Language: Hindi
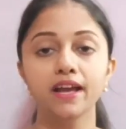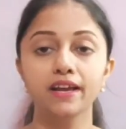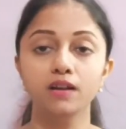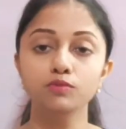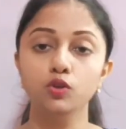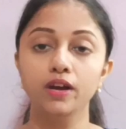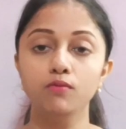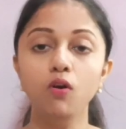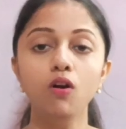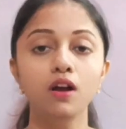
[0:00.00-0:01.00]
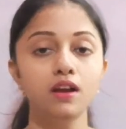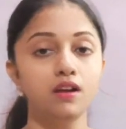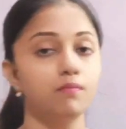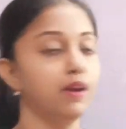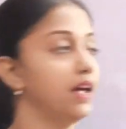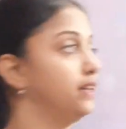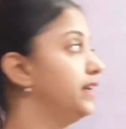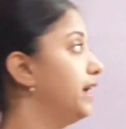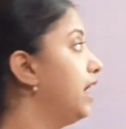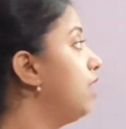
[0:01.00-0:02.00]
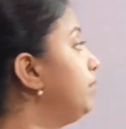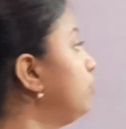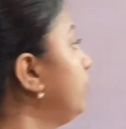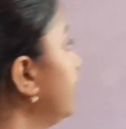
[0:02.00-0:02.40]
डायग्राम जो है वो बना दिया है अब इन्होंने